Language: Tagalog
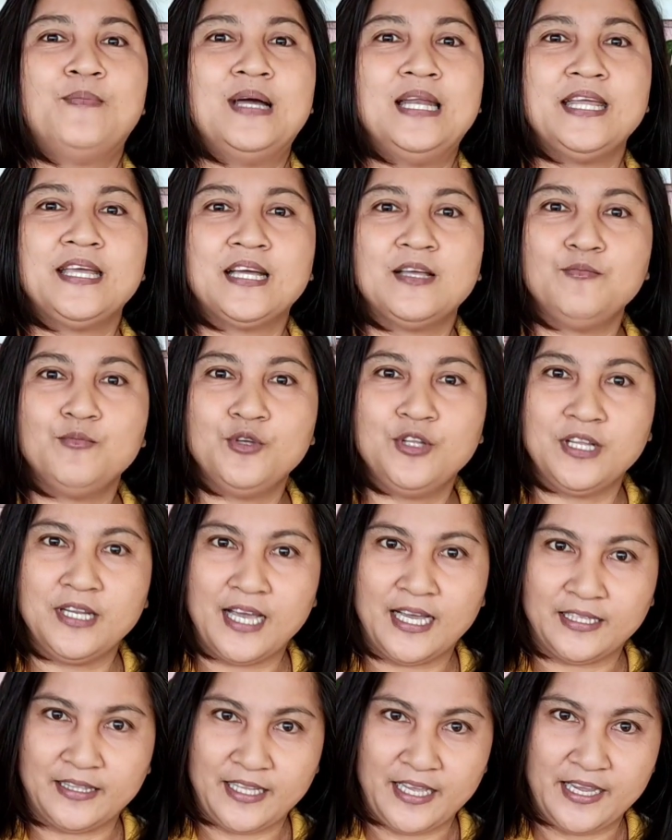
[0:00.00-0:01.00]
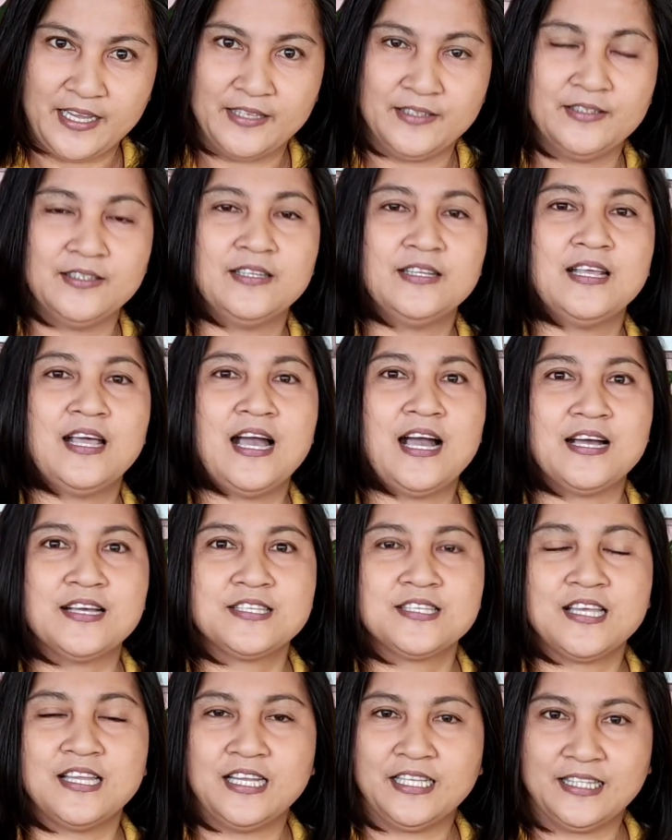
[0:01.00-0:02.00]
balikan muna natin
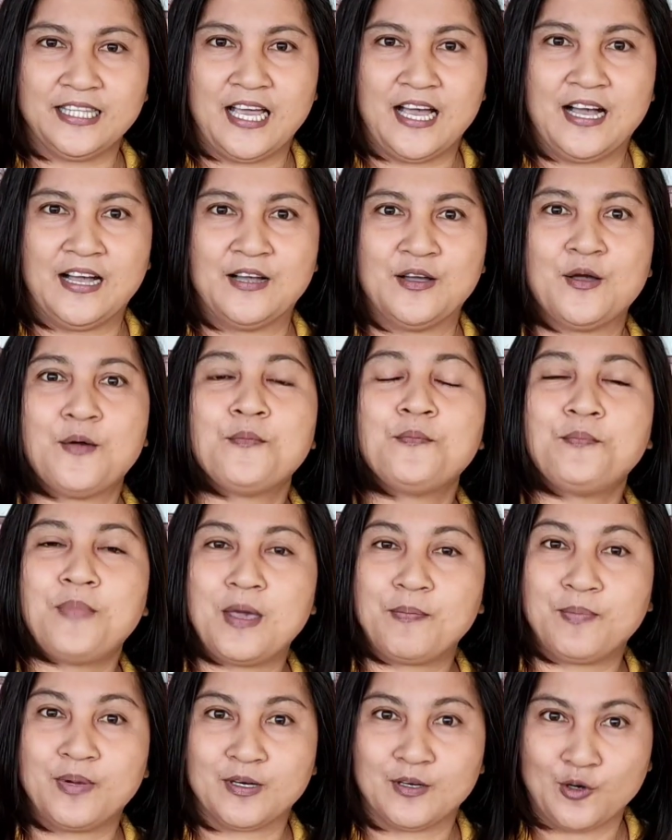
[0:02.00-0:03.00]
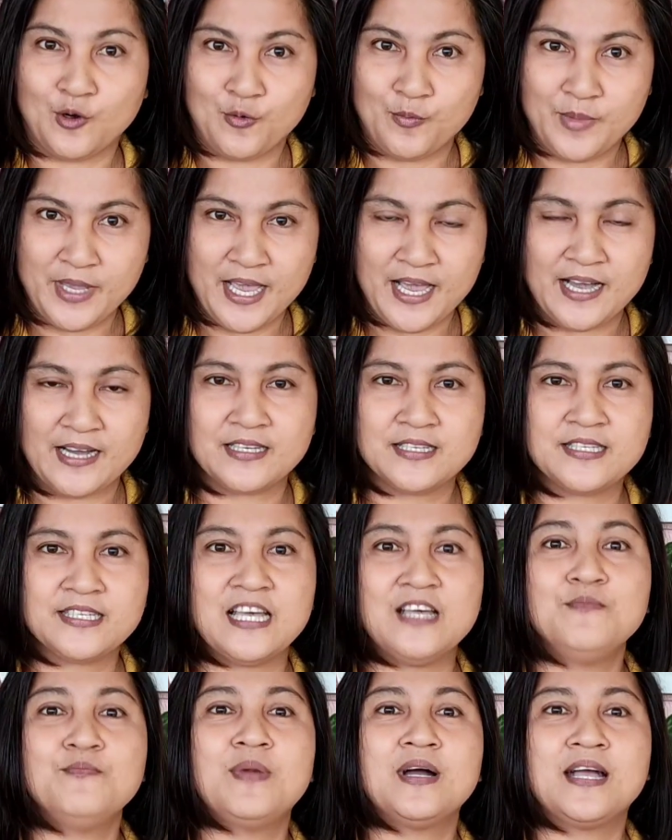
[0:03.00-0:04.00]
ang salitang peperomia.
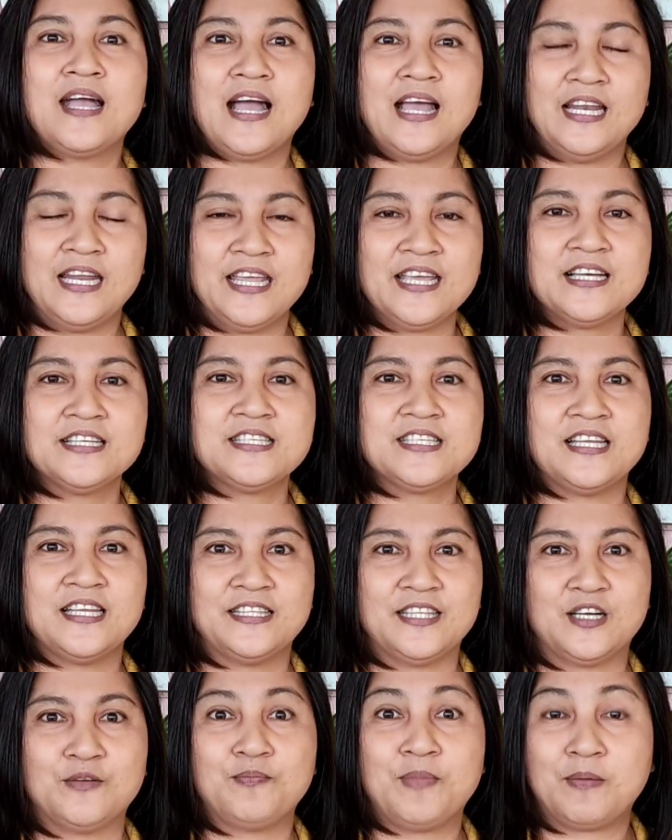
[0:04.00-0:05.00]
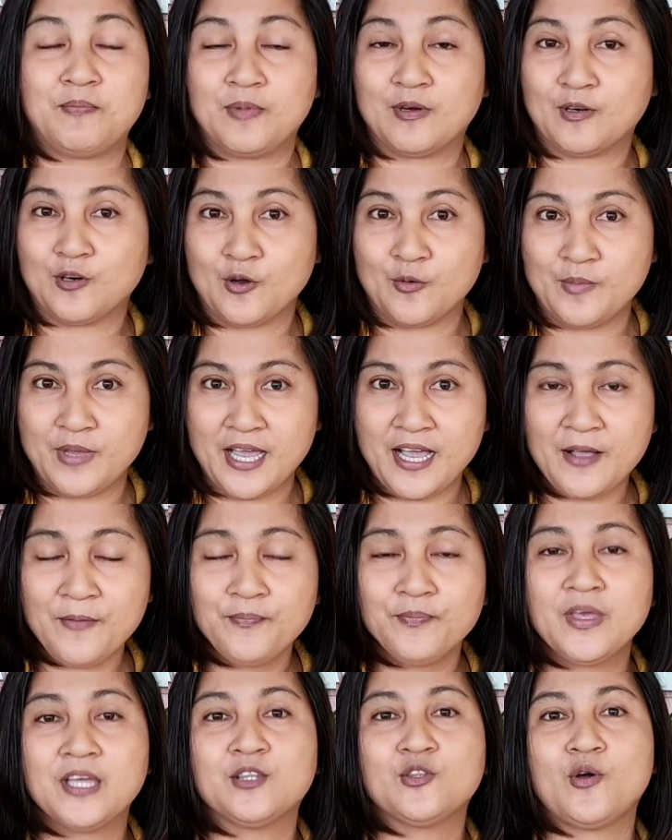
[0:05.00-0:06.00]
Saan ba galing ang salitang
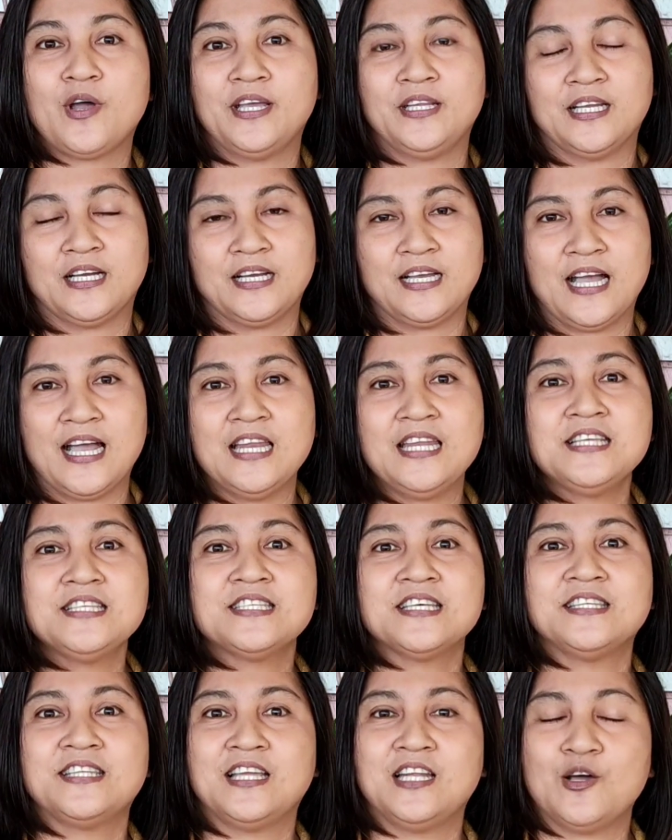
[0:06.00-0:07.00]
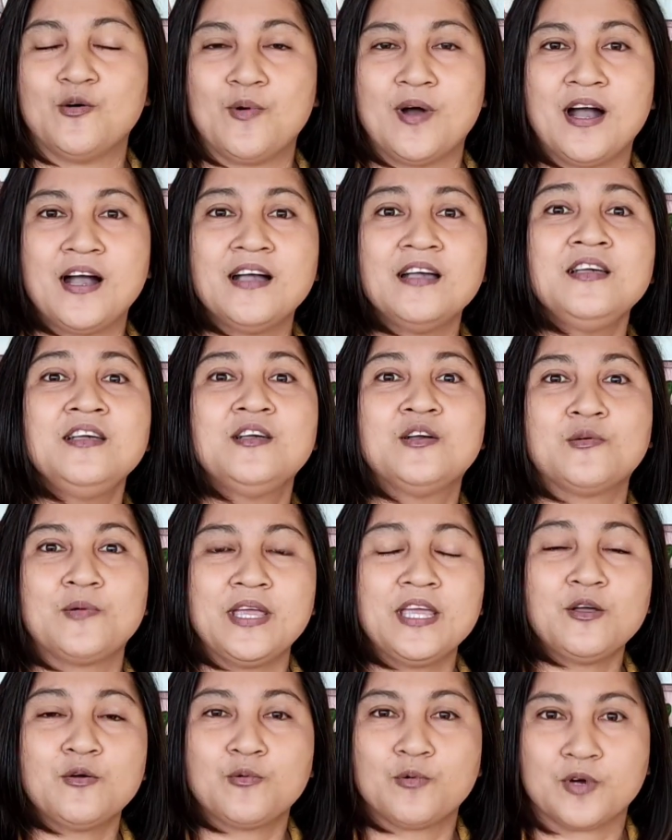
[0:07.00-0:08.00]
peperomia? Ito ay nanggaling sa dalawang
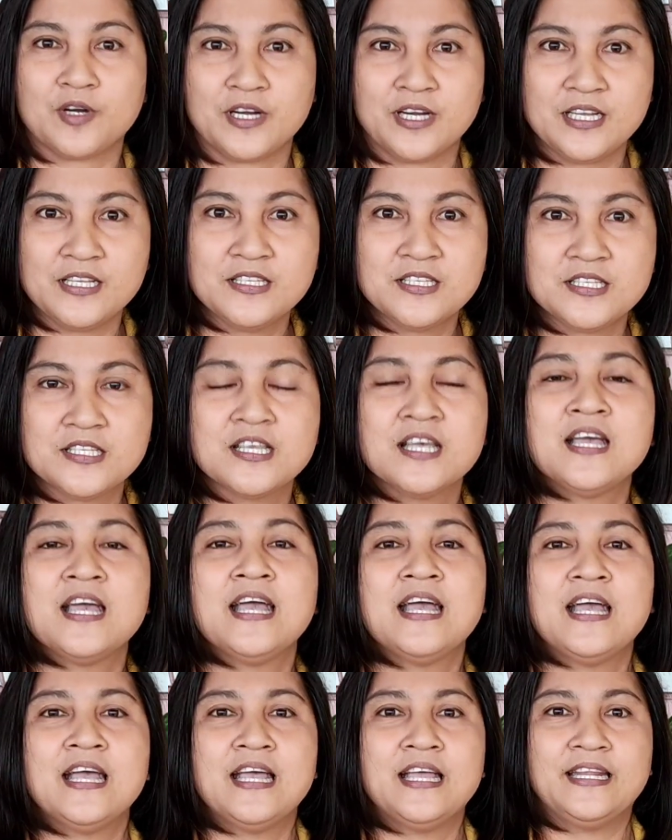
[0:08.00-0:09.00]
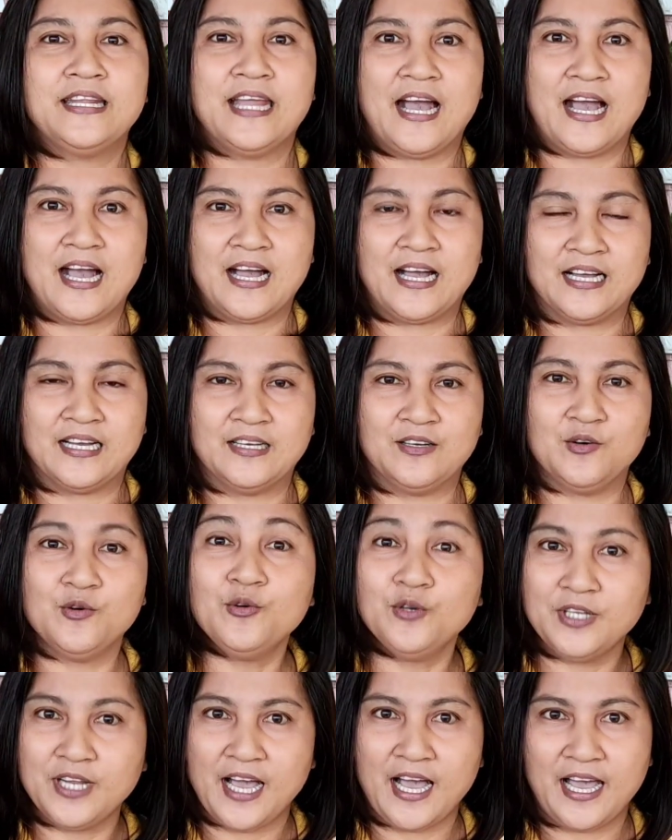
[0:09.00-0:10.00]
Greek words na ang
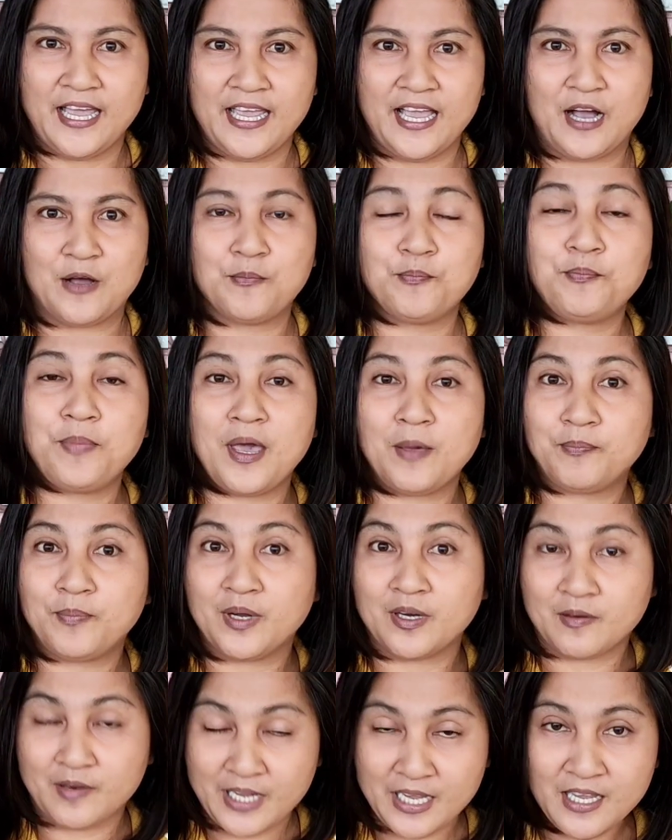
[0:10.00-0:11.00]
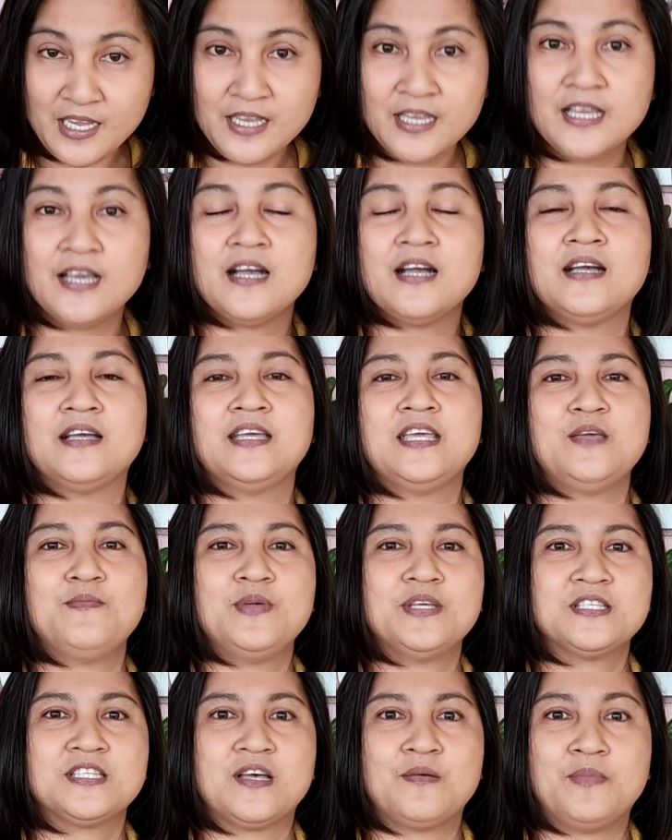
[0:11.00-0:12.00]
una ay ang peppery,
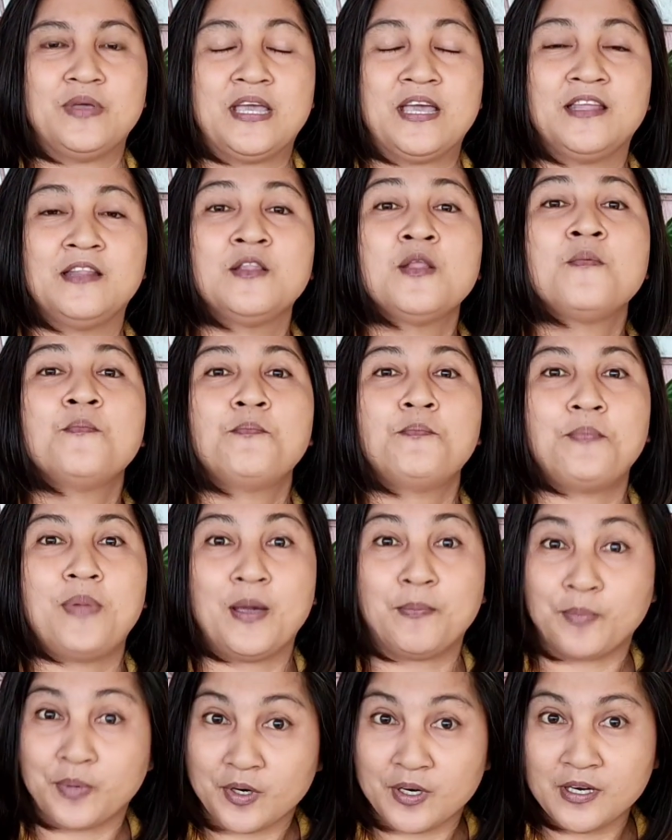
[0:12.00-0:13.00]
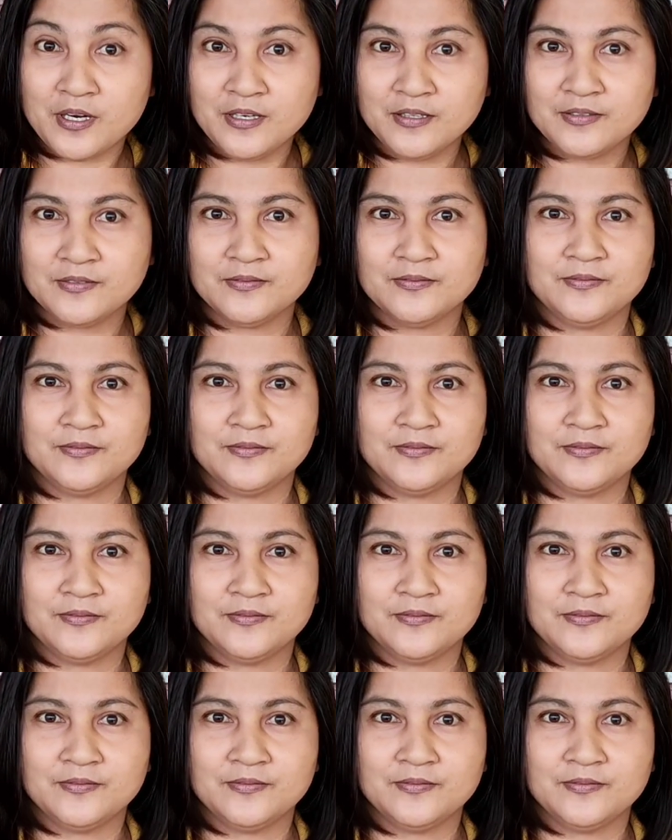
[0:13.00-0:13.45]
ibig sabihin pepper,